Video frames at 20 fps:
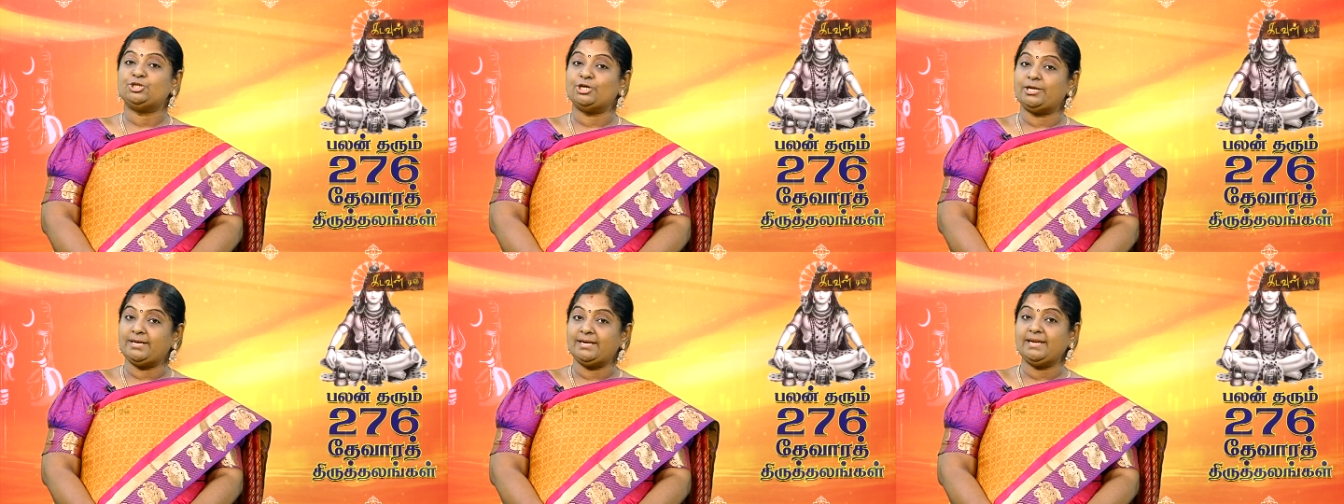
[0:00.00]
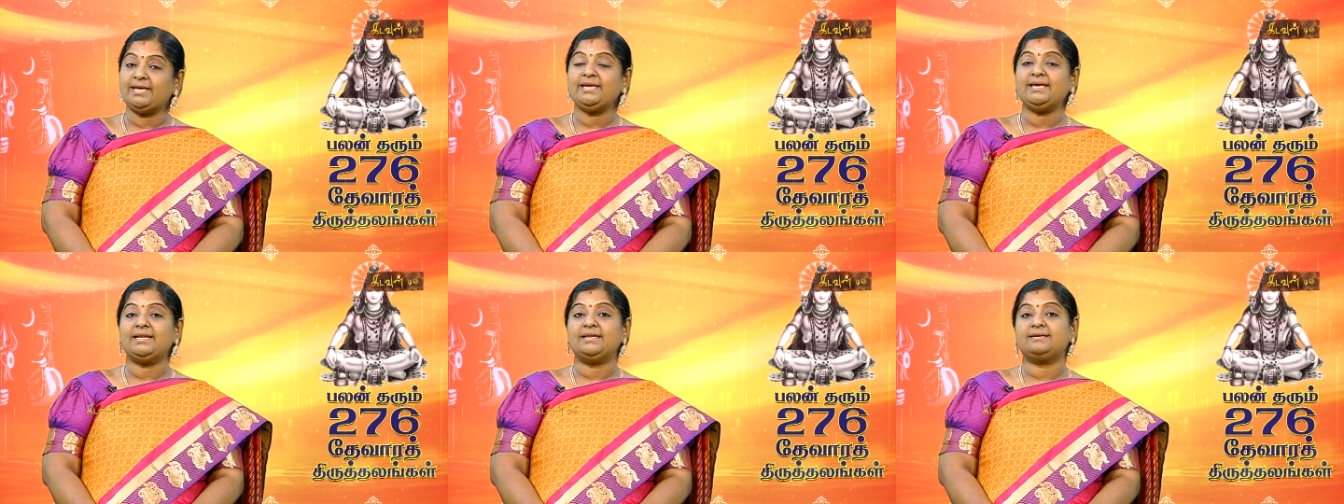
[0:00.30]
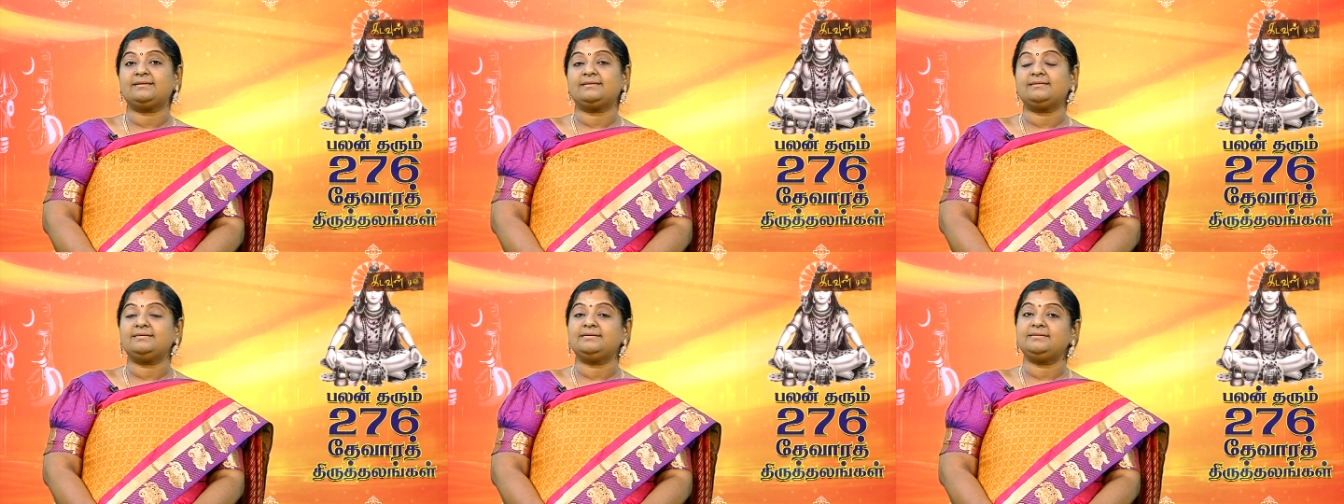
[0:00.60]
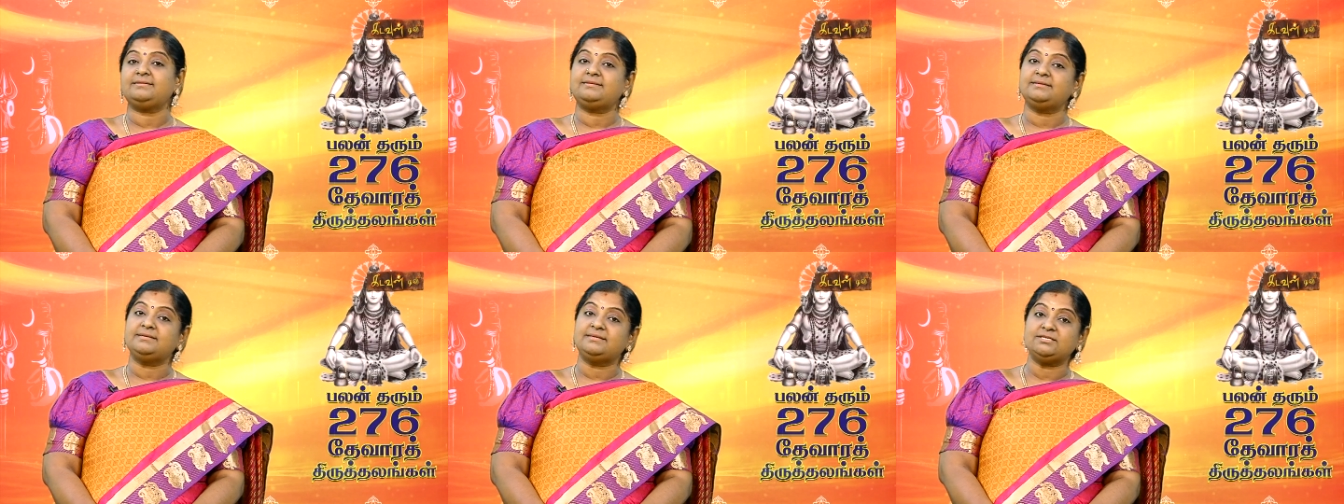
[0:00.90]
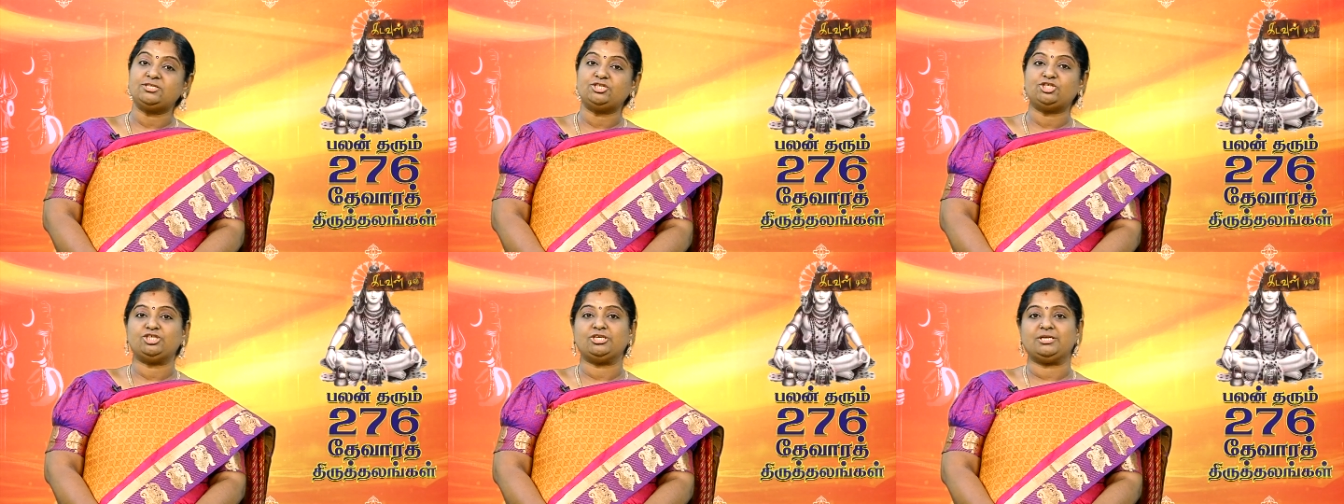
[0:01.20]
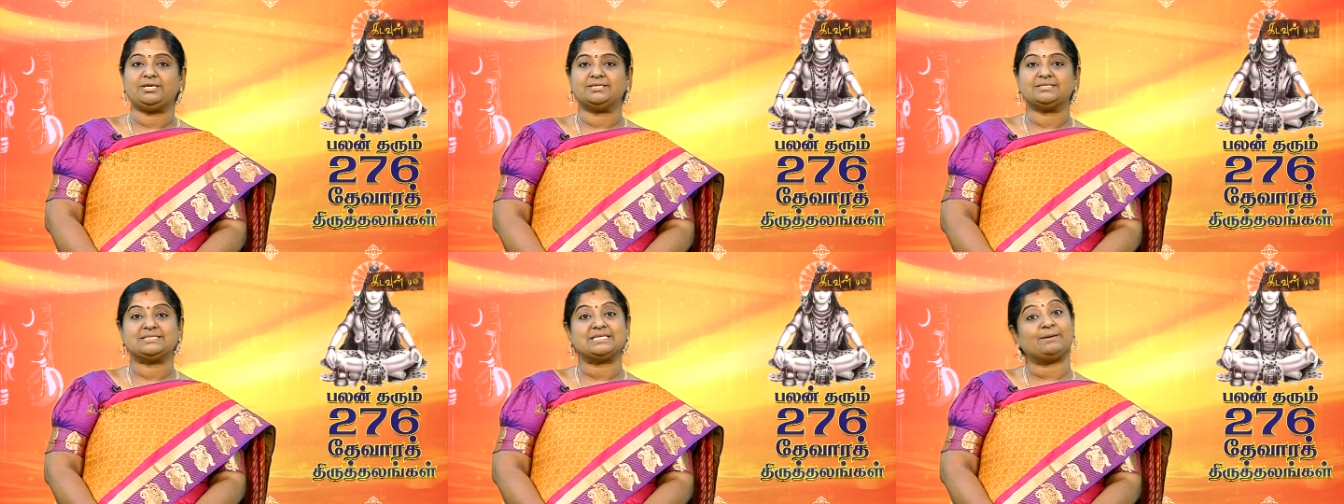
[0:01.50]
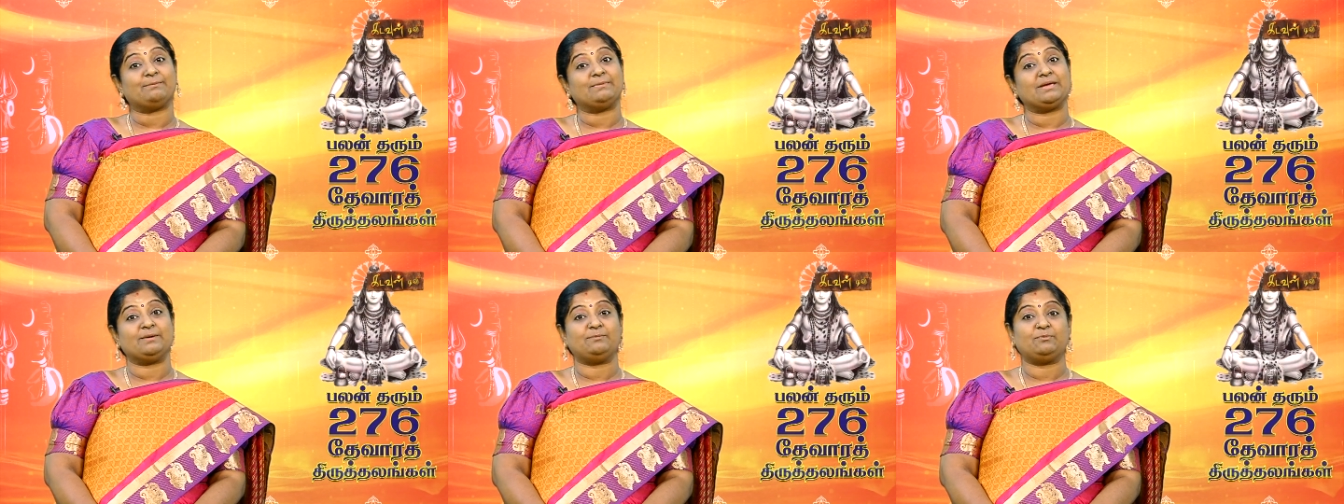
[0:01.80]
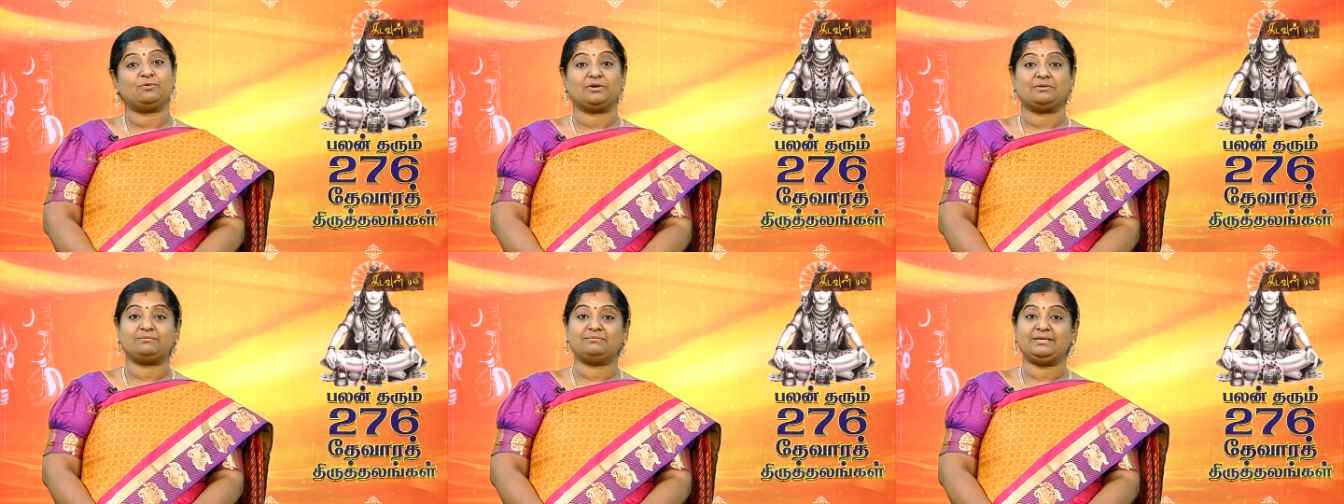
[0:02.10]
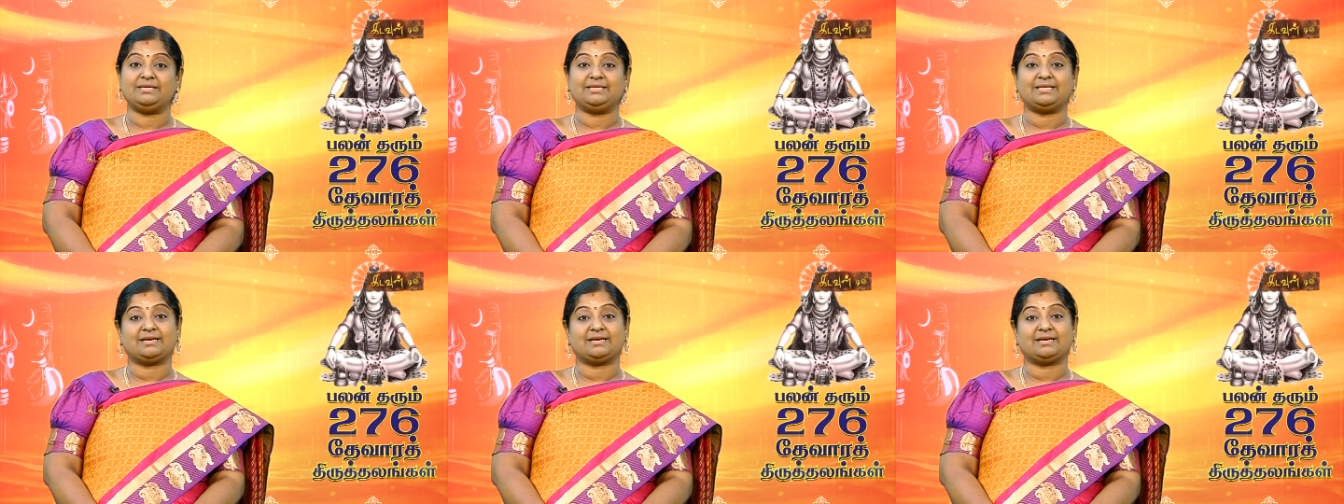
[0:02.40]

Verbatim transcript: சென்னையிலிருந்து திருச்சி சமயபுரம்